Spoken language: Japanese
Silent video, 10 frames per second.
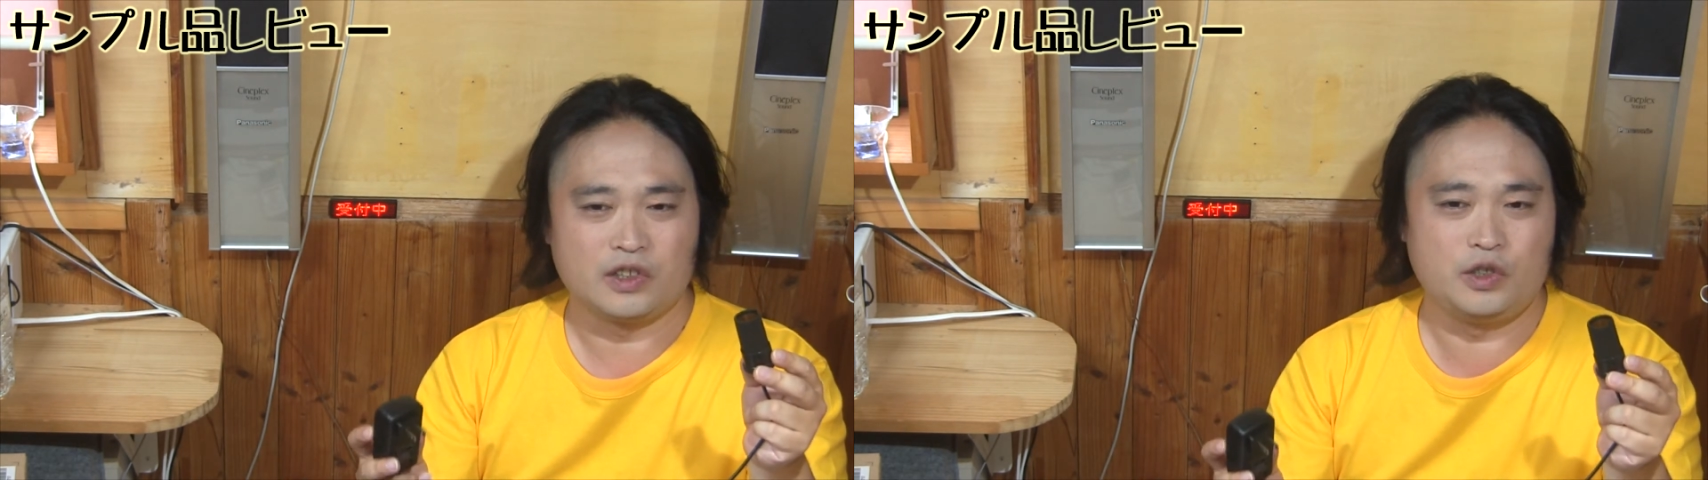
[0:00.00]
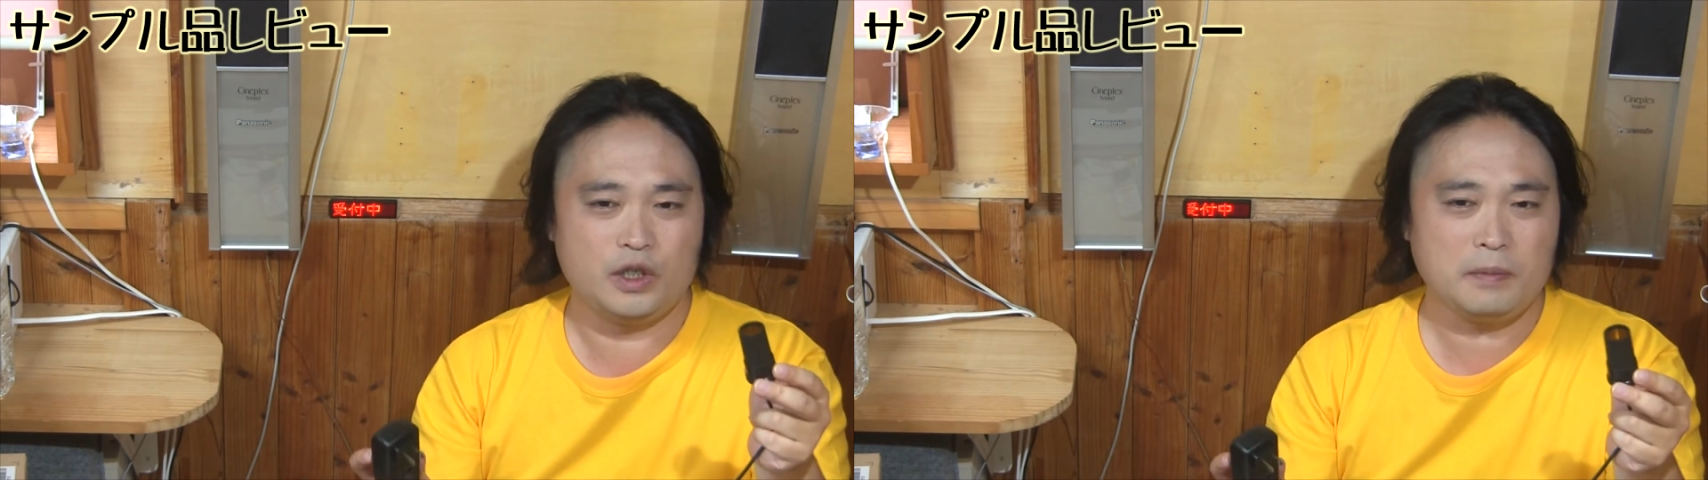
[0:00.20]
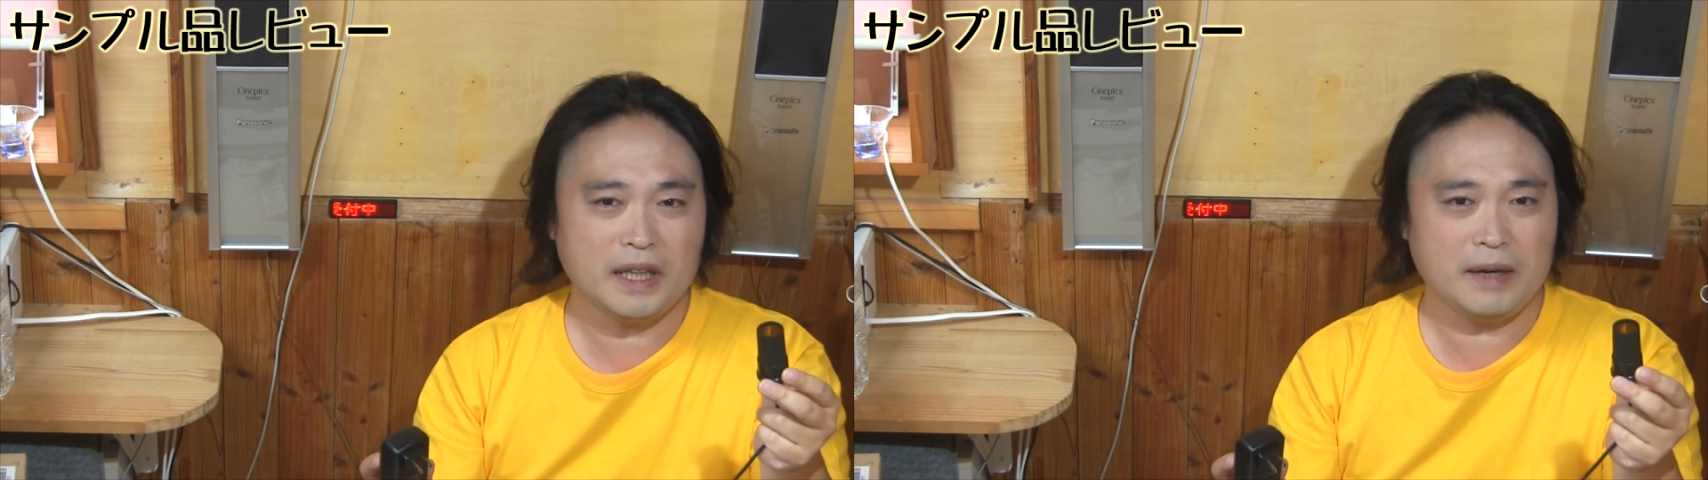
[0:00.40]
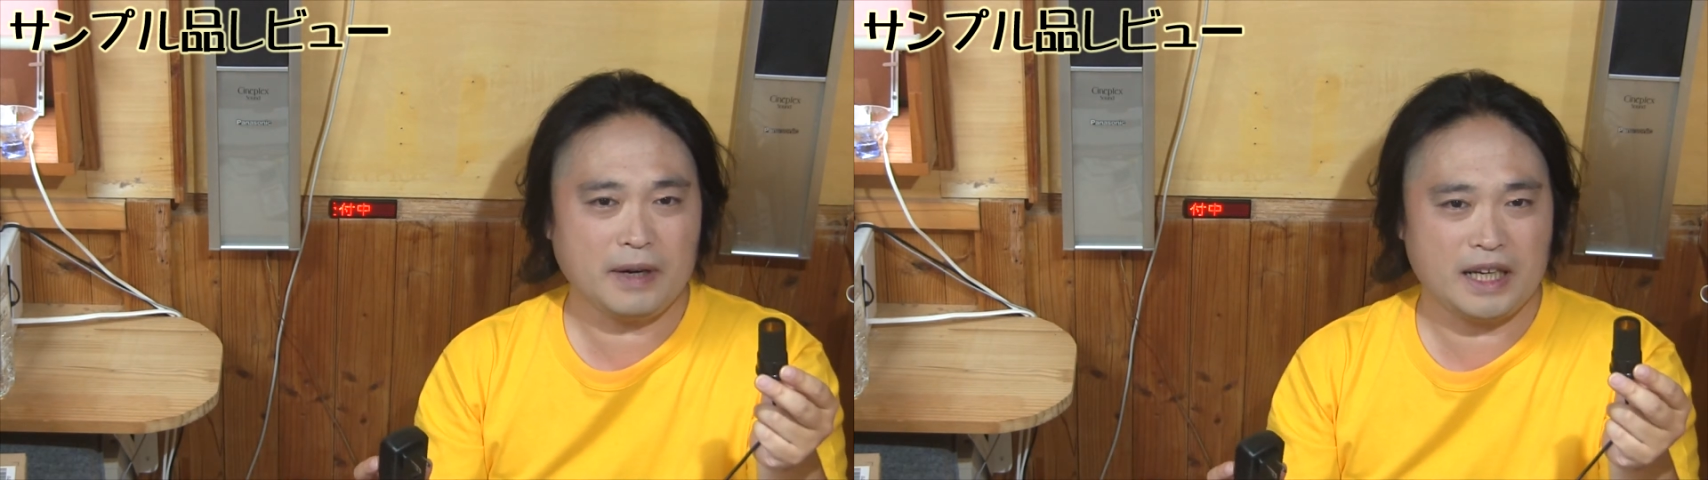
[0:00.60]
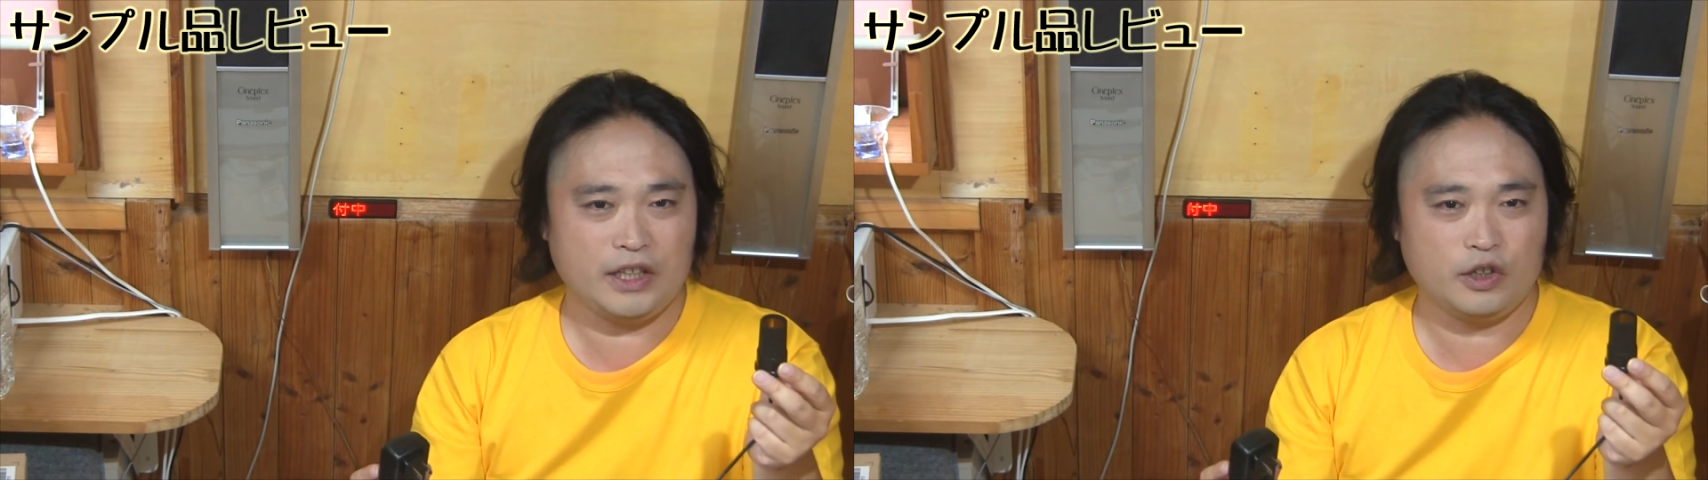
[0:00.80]
車で
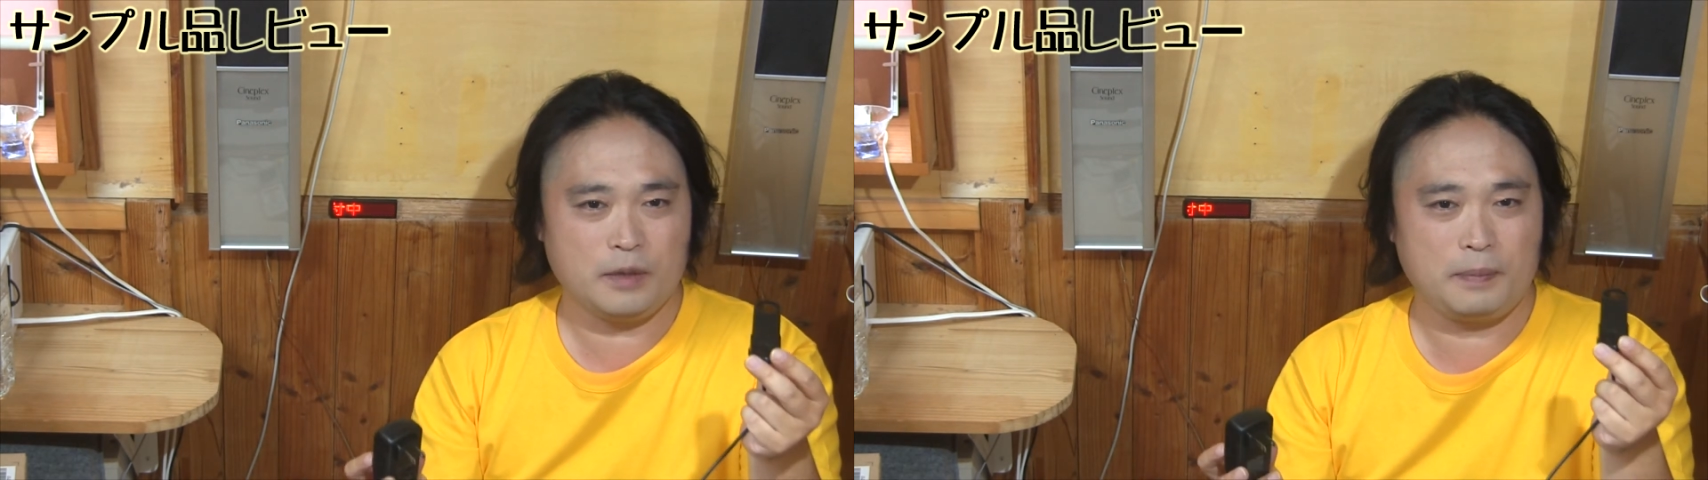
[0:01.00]
は非常に